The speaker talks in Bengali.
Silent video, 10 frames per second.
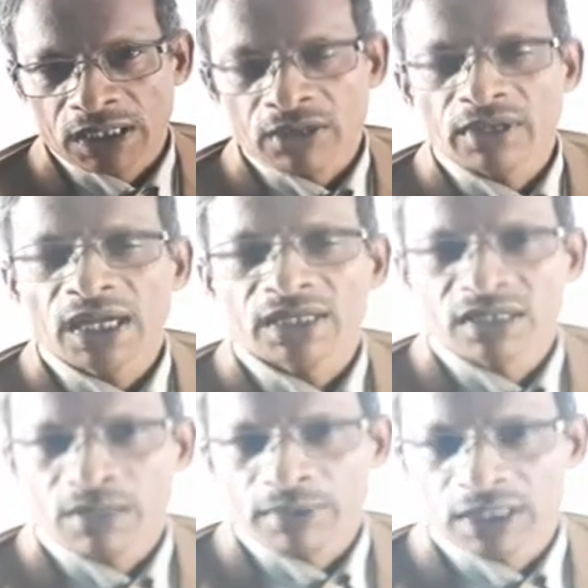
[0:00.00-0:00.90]
এই কারণে
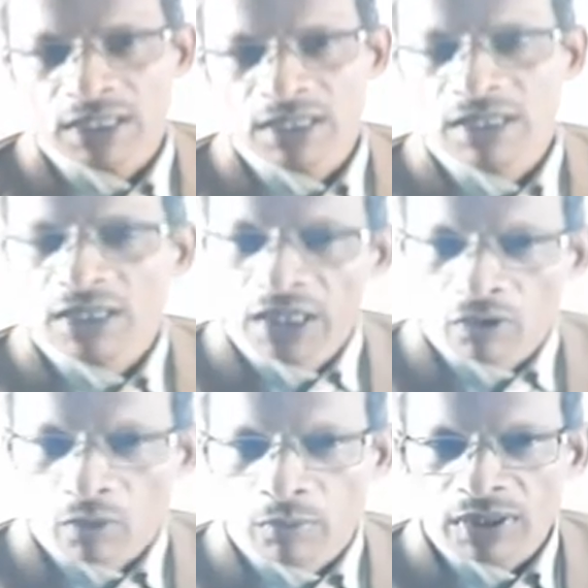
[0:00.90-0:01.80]
আজকে আমাদের এই
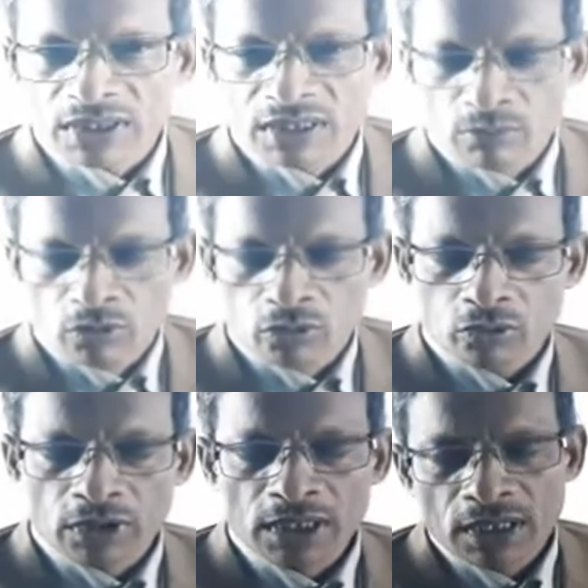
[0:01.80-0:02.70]
গভর্নেন্সকে
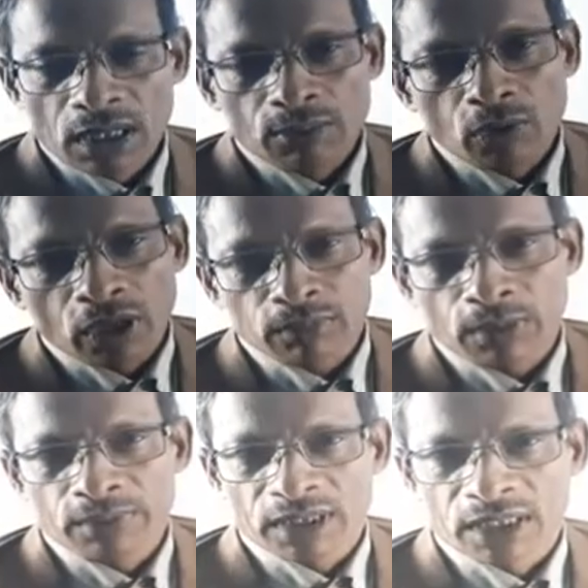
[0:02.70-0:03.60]
মূলতই আমরা
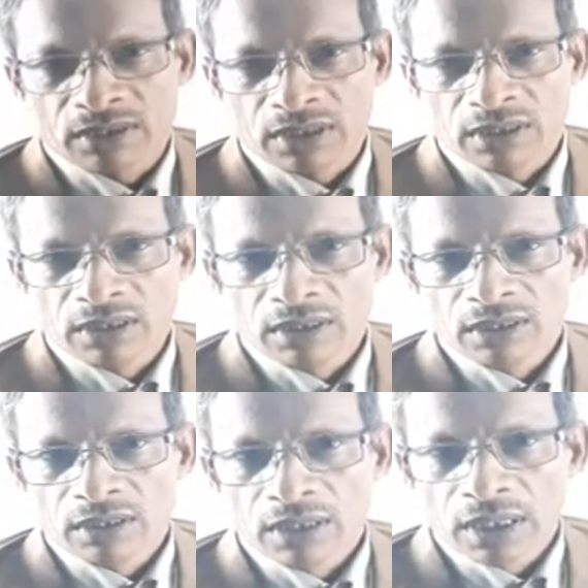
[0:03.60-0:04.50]
অনেকভাবে দেখেছি
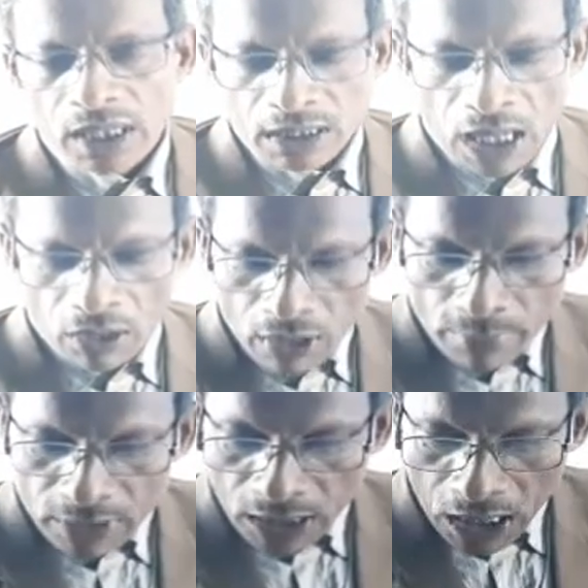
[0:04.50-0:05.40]
এর ধারণা
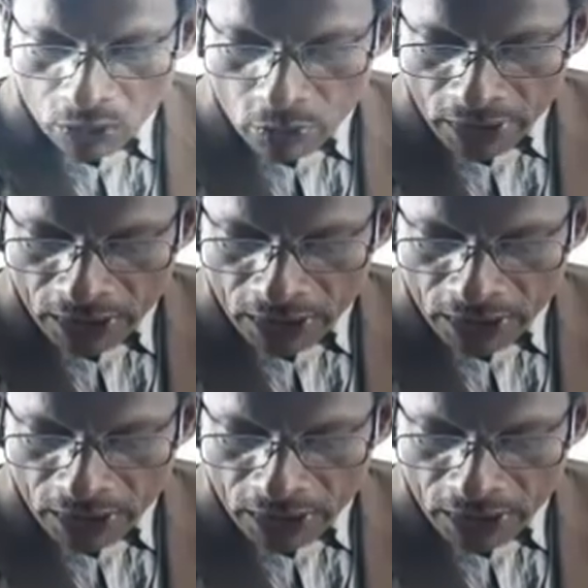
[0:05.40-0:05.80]
আমাদের আরও